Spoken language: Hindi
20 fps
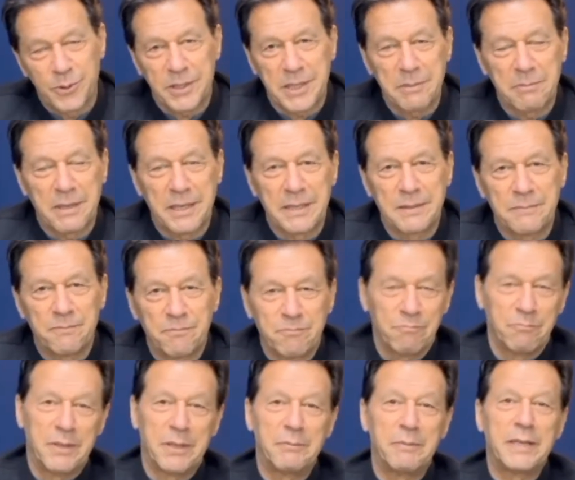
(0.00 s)
उसके बाद
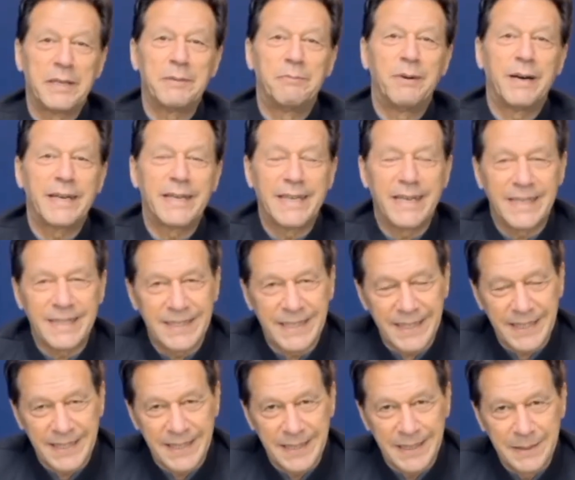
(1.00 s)
फिर मेरी पार्टी आ
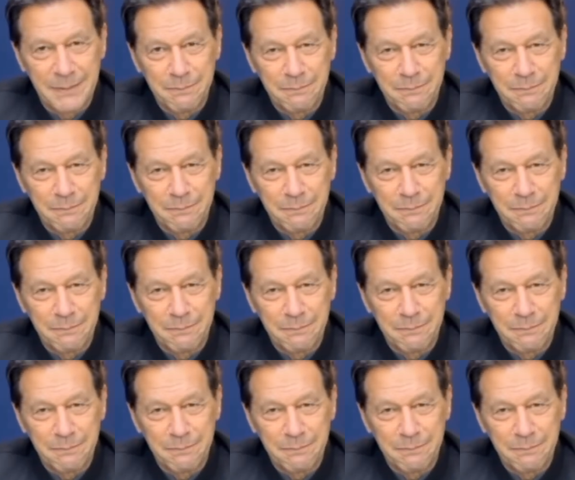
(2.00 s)
जाएगी